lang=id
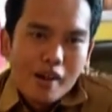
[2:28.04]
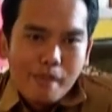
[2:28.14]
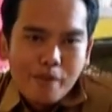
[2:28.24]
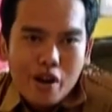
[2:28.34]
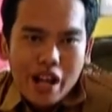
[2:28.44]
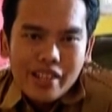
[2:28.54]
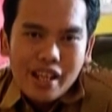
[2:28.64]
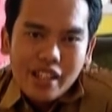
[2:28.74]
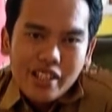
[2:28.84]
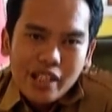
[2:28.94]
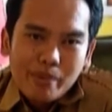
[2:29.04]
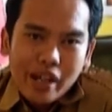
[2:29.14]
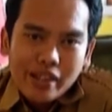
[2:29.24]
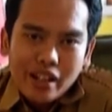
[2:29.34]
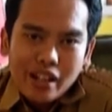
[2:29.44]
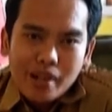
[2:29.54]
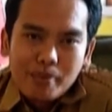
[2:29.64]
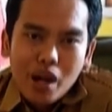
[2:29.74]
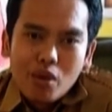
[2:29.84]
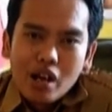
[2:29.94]
Bukannya ingin mengatakan
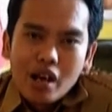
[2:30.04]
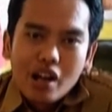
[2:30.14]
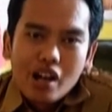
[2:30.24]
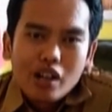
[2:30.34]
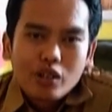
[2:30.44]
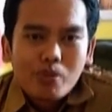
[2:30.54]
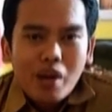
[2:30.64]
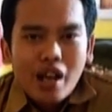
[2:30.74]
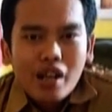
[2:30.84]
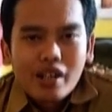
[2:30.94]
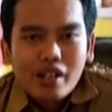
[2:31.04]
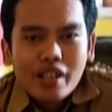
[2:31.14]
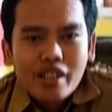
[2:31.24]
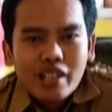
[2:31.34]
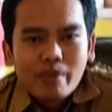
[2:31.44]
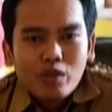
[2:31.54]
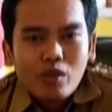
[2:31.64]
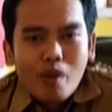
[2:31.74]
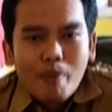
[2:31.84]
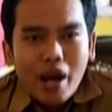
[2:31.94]
bahwa rumah di
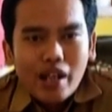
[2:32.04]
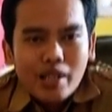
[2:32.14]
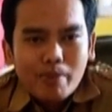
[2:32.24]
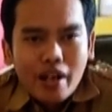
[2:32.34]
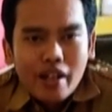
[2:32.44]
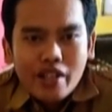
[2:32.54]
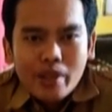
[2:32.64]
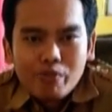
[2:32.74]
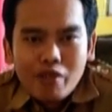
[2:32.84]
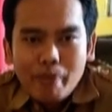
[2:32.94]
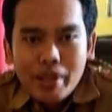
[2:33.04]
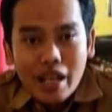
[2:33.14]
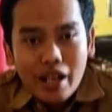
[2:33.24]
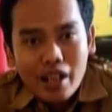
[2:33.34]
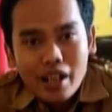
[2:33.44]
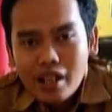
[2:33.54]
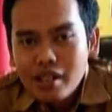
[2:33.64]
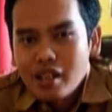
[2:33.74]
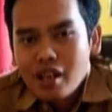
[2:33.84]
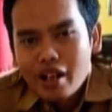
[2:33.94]
seribu ombak sebagai sebuah bencana,
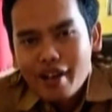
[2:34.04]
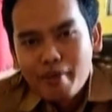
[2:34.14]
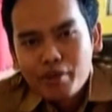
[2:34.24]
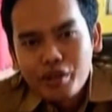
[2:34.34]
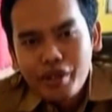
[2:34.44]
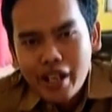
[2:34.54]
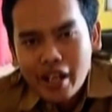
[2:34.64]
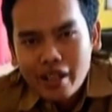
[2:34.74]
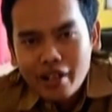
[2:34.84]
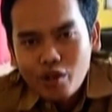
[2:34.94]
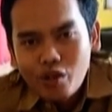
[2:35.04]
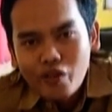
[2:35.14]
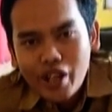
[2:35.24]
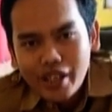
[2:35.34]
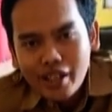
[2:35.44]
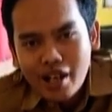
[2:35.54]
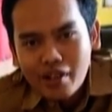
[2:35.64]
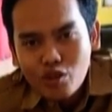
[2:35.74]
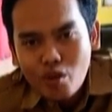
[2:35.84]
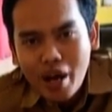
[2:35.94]
namun, deretan konflik yang
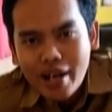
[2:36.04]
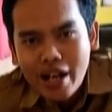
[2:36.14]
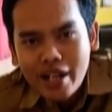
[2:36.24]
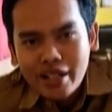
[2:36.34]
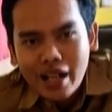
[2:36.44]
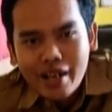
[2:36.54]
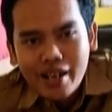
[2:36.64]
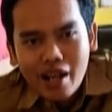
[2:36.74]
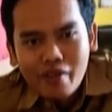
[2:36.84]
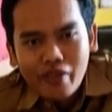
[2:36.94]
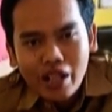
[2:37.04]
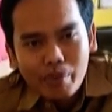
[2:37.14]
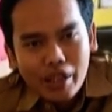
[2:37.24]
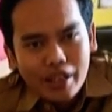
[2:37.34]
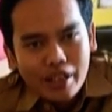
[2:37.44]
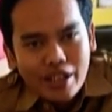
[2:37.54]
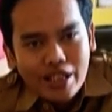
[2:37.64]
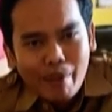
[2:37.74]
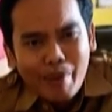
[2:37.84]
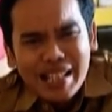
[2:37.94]
coba dihadirkan dalam film ini
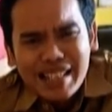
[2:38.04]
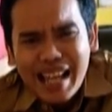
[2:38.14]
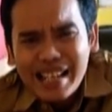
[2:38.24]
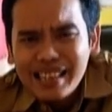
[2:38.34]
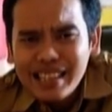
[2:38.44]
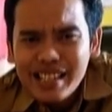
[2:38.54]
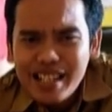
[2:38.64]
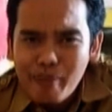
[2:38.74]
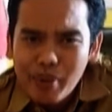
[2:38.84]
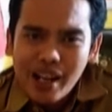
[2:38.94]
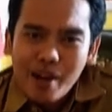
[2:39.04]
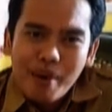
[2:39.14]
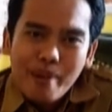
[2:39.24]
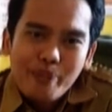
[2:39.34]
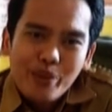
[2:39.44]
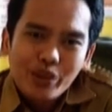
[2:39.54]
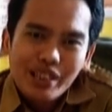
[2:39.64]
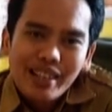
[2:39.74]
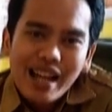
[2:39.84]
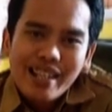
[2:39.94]
sama sekali tidak pernah mampu
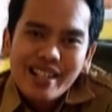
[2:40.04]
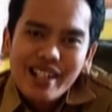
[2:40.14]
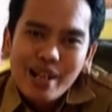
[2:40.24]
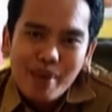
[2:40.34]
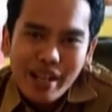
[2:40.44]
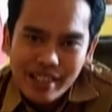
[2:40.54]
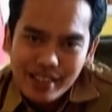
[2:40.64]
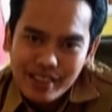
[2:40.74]
tergali dengan baik.